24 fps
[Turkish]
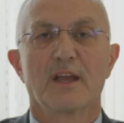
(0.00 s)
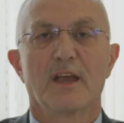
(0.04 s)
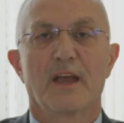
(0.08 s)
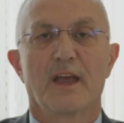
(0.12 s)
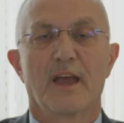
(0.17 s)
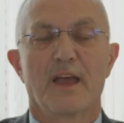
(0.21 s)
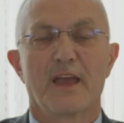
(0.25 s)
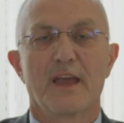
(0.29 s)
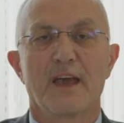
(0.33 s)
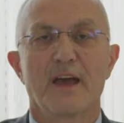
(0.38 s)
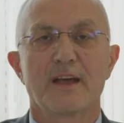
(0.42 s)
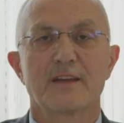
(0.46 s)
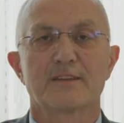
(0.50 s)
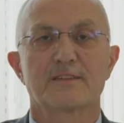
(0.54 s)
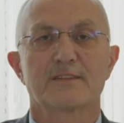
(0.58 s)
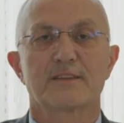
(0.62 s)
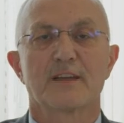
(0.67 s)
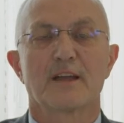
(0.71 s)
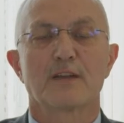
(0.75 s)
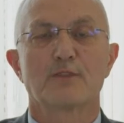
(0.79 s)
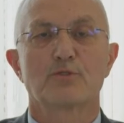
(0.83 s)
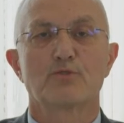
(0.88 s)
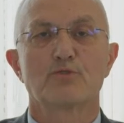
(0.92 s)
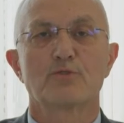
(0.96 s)
eğer
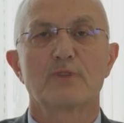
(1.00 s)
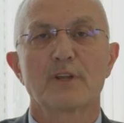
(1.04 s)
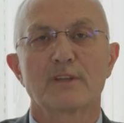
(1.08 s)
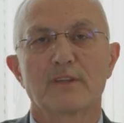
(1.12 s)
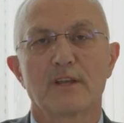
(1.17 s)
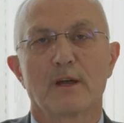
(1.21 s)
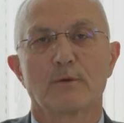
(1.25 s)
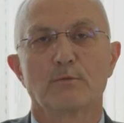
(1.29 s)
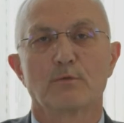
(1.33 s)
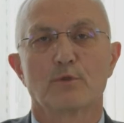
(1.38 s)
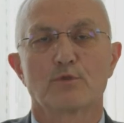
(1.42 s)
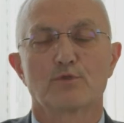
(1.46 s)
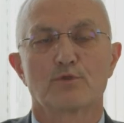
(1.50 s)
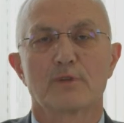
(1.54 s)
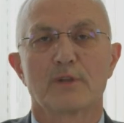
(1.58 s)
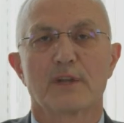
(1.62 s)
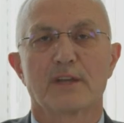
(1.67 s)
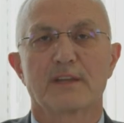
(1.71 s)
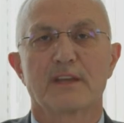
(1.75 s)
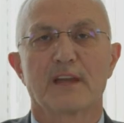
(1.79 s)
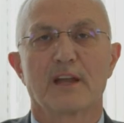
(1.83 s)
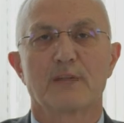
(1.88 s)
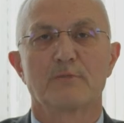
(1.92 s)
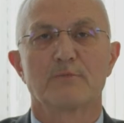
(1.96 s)
zatürre tablosuyla
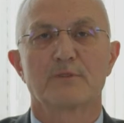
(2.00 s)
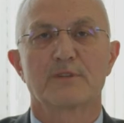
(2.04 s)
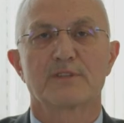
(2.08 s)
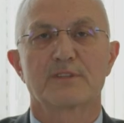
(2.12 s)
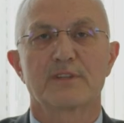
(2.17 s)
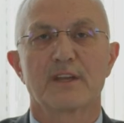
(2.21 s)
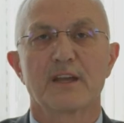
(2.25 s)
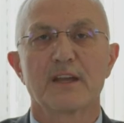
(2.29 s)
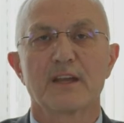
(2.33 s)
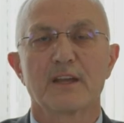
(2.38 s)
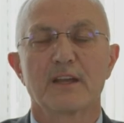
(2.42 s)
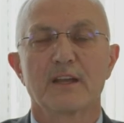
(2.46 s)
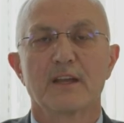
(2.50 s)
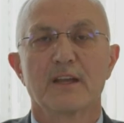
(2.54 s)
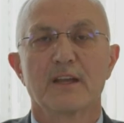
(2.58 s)
gelmişse